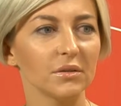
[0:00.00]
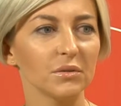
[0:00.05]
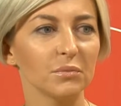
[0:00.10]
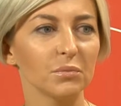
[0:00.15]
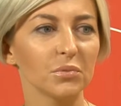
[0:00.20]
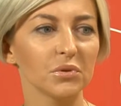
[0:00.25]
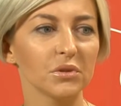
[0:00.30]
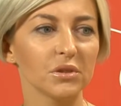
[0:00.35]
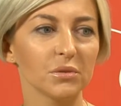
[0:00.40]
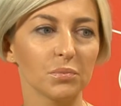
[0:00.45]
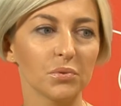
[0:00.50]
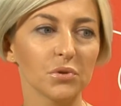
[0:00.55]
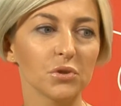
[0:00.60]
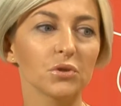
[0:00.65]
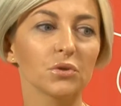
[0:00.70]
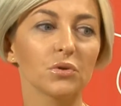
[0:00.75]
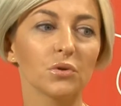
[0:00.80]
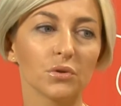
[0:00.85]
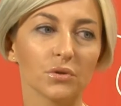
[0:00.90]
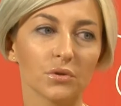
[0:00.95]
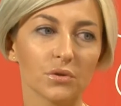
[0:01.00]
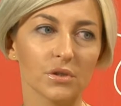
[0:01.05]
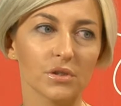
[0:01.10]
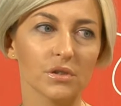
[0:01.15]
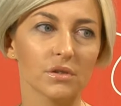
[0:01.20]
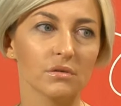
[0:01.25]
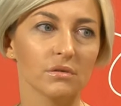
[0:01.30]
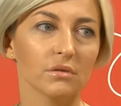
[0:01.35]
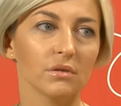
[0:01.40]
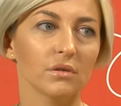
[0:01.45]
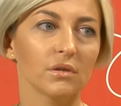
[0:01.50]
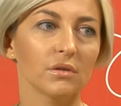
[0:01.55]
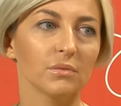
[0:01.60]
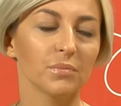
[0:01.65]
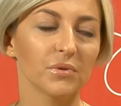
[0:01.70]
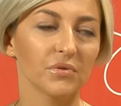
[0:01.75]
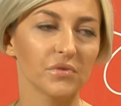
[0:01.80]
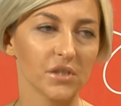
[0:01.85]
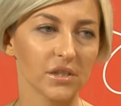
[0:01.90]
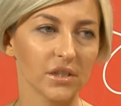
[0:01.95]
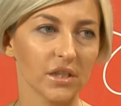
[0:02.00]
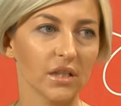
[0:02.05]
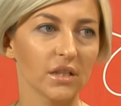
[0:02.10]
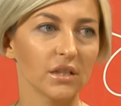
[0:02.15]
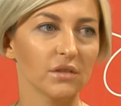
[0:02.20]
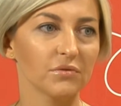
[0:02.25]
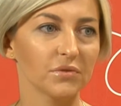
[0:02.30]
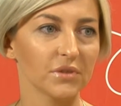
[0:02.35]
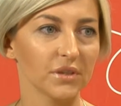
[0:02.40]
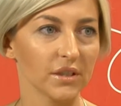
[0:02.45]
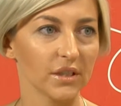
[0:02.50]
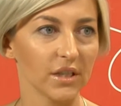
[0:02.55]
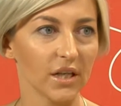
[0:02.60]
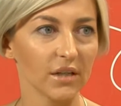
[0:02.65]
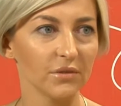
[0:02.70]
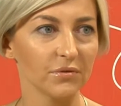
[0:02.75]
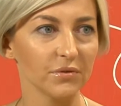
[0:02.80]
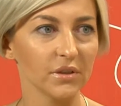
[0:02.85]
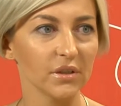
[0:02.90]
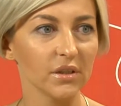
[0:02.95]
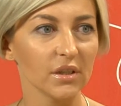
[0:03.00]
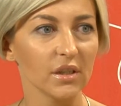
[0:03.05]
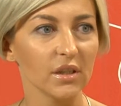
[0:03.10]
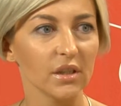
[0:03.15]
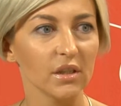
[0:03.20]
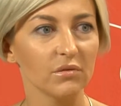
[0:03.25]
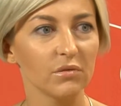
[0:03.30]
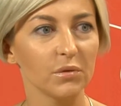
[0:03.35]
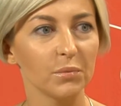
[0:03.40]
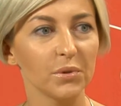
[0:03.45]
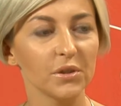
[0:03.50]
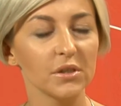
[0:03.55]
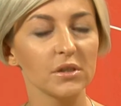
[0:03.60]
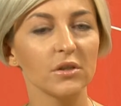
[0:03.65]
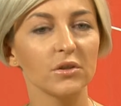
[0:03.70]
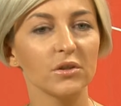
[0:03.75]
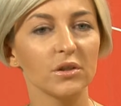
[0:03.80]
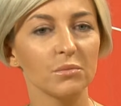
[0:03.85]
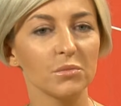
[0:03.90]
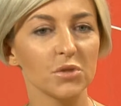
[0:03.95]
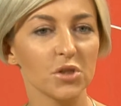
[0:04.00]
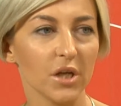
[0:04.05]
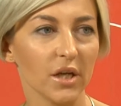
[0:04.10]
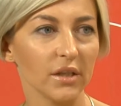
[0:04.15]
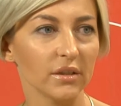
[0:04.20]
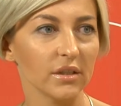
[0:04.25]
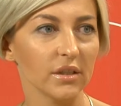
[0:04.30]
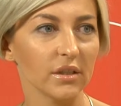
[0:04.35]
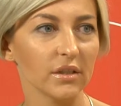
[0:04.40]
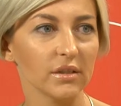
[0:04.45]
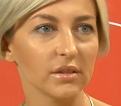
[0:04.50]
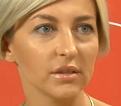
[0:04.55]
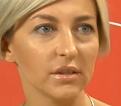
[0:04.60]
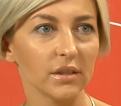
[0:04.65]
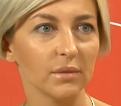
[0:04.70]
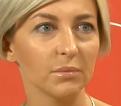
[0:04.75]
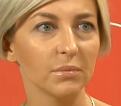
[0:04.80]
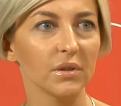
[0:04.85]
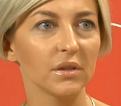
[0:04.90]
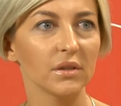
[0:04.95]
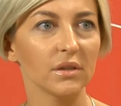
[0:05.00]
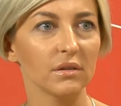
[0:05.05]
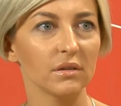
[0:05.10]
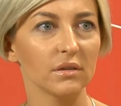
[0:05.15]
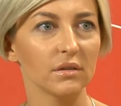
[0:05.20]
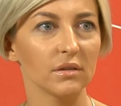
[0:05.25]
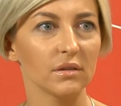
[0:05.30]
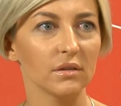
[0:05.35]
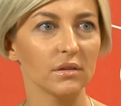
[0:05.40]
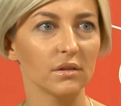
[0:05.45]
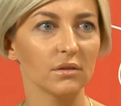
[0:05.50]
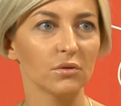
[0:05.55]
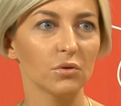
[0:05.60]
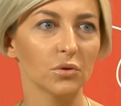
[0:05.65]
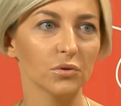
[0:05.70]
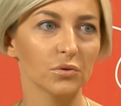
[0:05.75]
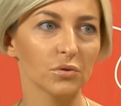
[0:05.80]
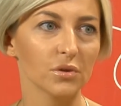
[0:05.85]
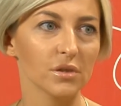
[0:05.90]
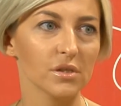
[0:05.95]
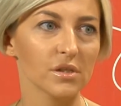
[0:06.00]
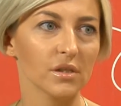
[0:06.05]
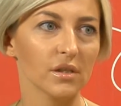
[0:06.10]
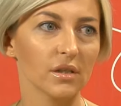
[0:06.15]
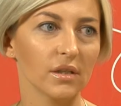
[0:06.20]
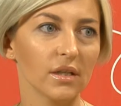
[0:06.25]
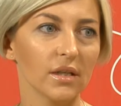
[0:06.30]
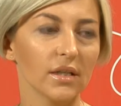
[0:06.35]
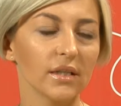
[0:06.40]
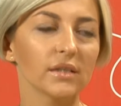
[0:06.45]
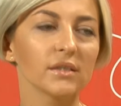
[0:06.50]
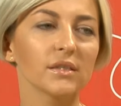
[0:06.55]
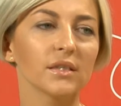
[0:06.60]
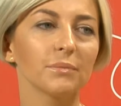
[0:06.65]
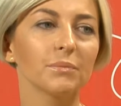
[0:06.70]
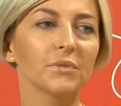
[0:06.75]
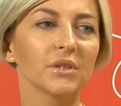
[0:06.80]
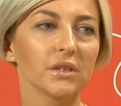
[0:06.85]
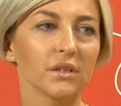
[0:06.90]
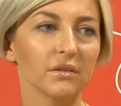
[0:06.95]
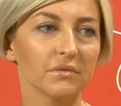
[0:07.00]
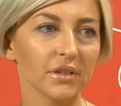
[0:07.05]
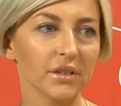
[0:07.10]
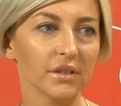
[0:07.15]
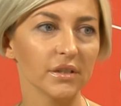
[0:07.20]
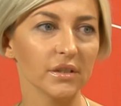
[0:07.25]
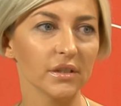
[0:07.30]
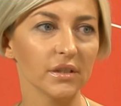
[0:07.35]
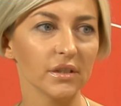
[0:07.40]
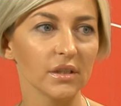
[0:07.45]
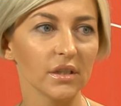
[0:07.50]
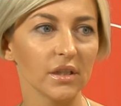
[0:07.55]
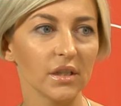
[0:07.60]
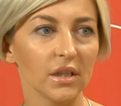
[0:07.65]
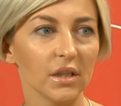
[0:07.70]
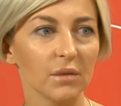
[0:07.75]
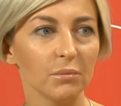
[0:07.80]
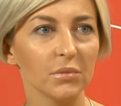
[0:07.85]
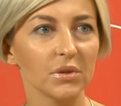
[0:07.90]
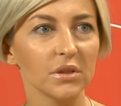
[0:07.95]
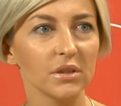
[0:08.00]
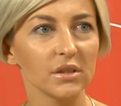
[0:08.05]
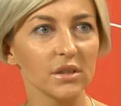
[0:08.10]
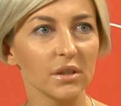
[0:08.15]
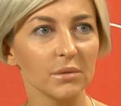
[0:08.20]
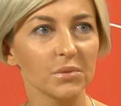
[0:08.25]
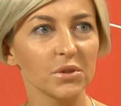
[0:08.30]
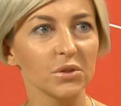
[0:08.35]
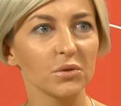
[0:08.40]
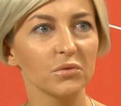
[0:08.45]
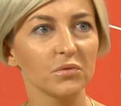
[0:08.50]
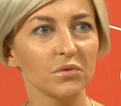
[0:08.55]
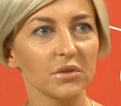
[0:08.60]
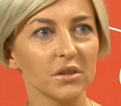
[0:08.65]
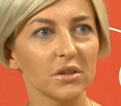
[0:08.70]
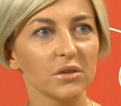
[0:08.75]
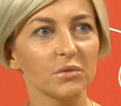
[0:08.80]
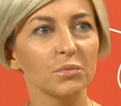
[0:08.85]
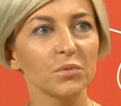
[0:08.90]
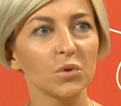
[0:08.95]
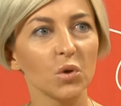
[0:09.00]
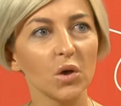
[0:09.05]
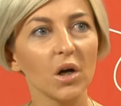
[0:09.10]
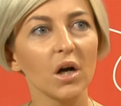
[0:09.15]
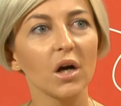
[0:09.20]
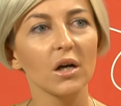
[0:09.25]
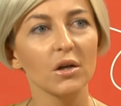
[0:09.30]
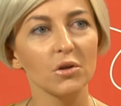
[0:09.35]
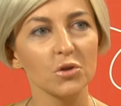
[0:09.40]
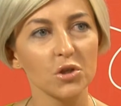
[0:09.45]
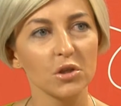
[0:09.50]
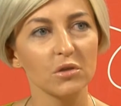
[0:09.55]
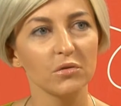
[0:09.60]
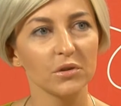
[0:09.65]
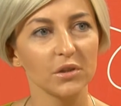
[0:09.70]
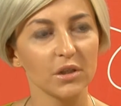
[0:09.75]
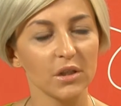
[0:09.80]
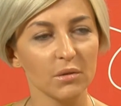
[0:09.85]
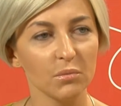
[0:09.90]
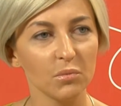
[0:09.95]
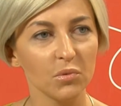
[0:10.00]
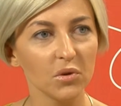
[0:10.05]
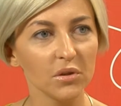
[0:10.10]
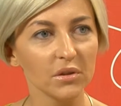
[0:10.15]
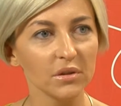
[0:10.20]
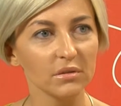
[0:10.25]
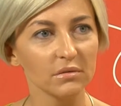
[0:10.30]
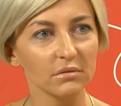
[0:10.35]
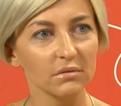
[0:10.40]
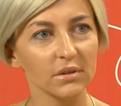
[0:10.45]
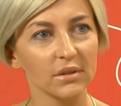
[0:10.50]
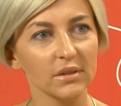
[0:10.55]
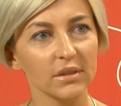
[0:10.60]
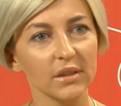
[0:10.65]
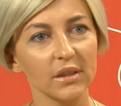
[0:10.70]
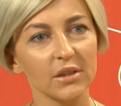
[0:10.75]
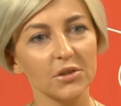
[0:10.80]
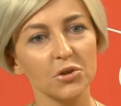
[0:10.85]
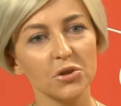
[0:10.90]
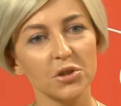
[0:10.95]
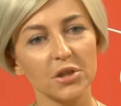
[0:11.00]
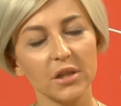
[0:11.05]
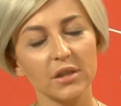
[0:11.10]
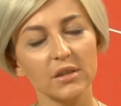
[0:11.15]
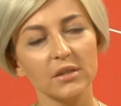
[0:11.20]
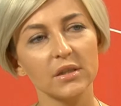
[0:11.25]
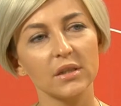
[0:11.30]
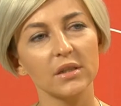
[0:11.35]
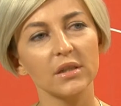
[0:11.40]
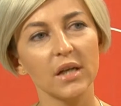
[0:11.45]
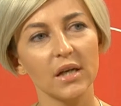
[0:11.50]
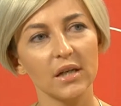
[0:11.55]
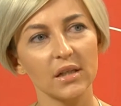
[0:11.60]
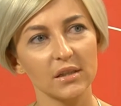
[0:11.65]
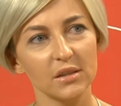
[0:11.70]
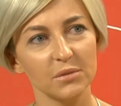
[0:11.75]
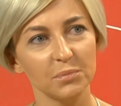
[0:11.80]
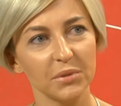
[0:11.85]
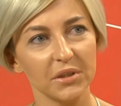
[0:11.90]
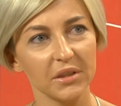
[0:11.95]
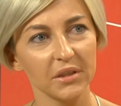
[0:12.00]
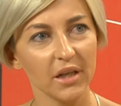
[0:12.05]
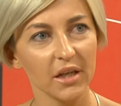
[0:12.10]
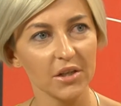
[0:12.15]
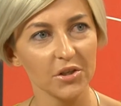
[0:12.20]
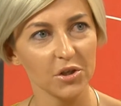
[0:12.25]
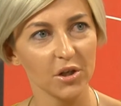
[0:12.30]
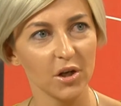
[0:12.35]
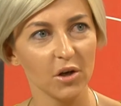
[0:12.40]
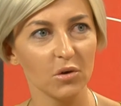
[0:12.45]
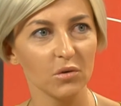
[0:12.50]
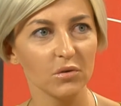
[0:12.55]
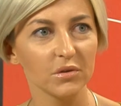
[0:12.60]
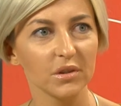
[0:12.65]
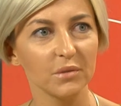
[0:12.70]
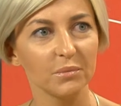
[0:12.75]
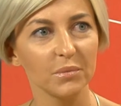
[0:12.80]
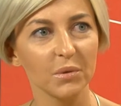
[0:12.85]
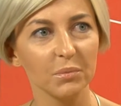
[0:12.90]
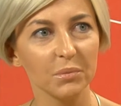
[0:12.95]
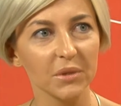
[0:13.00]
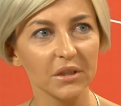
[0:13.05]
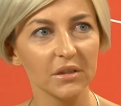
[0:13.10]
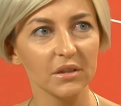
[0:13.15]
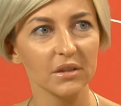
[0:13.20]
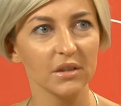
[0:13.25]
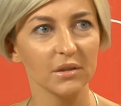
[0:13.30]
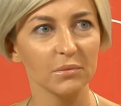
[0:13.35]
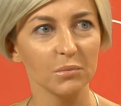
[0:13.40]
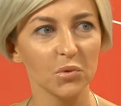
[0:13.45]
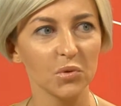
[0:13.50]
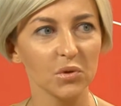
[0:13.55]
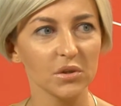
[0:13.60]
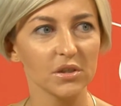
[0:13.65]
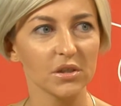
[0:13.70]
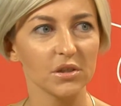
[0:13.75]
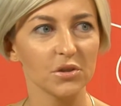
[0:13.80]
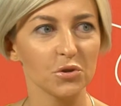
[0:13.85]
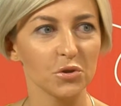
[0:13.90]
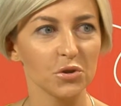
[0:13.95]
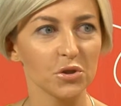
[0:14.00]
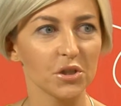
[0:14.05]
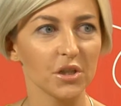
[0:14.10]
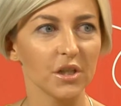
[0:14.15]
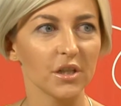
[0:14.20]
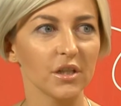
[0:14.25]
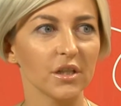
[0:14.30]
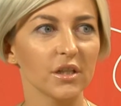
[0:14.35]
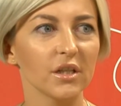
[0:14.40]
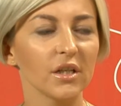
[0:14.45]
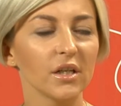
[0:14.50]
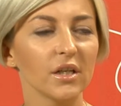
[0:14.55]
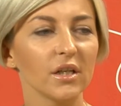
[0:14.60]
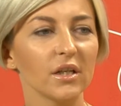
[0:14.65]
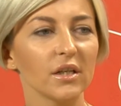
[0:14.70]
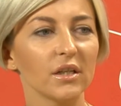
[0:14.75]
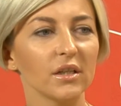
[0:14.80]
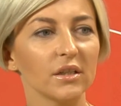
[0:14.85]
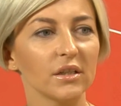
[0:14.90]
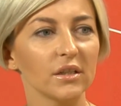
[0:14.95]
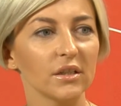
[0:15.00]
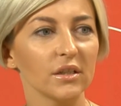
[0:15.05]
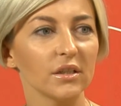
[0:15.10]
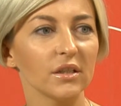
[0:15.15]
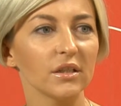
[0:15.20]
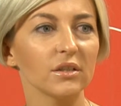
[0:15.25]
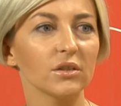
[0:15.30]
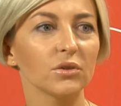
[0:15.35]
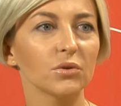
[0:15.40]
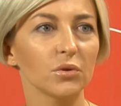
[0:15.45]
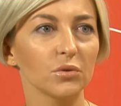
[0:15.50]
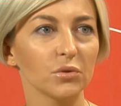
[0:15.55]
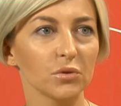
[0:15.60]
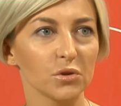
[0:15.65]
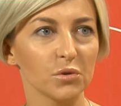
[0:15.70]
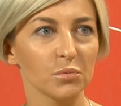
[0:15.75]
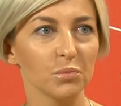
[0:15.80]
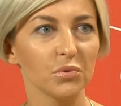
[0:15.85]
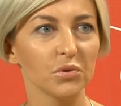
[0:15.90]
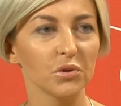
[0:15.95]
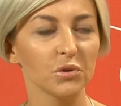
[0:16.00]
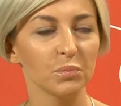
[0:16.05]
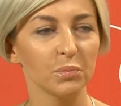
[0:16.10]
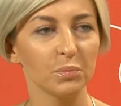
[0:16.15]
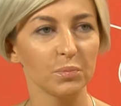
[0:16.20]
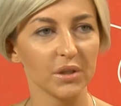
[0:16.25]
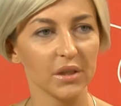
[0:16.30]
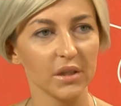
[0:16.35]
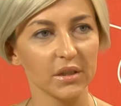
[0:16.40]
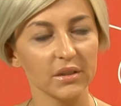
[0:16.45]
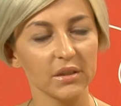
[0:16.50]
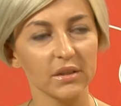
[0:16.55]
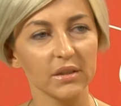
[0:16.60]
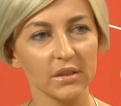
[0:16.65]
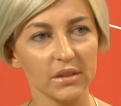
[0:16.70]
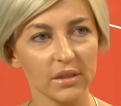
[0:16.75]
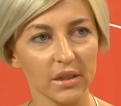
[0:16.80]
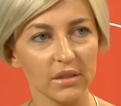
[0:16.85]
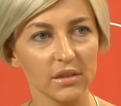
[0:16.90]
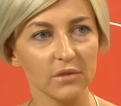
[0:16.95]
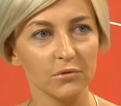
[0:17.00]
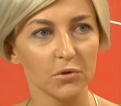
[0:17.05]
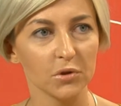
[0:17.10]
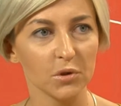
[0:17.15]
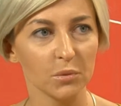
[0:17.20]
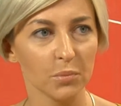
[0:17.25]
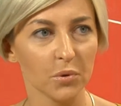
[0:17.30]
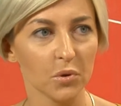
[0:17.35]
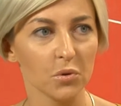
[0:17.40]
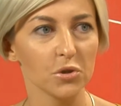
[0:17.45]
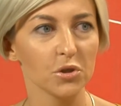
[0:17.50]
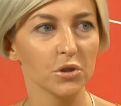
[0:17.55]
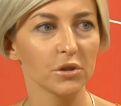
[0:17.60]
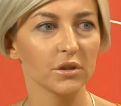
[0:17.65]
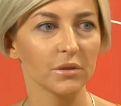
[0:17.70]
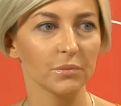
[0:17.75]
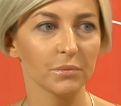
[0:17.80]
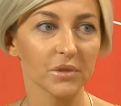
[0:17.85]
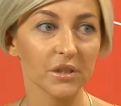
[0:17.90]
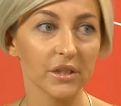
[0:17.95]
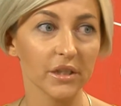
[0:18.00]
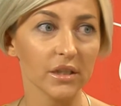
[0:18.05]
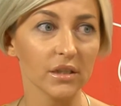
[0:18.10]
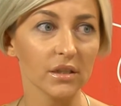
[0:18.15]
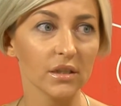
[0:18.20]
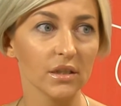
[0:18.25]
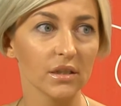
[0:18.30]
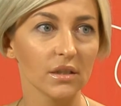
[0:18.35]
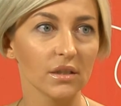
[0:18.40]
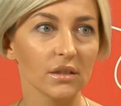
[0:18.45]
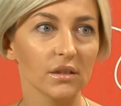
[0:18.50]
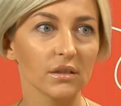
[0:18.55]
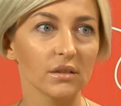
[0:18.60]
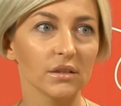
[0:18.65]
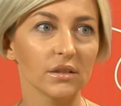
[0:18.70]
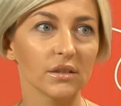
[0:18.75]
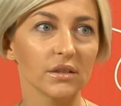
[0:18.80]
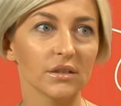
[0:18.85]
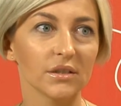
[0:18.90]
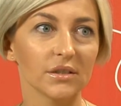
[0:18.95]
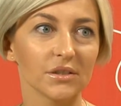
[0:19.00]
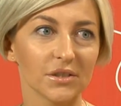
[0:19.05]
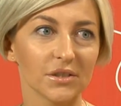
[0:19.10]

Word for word: это будет запущен конкурс э, профессиональной фотографии в определенном жанре. Тема э, конкурса – коллекция мгновений. Mm-hmm. Мы надеемся увидеть много хороших фоторабот, где ощущается яркость передачи какого-то момента, эмоций, ощущений – и этот конкурс будет проходить на сайте Photo MD. И,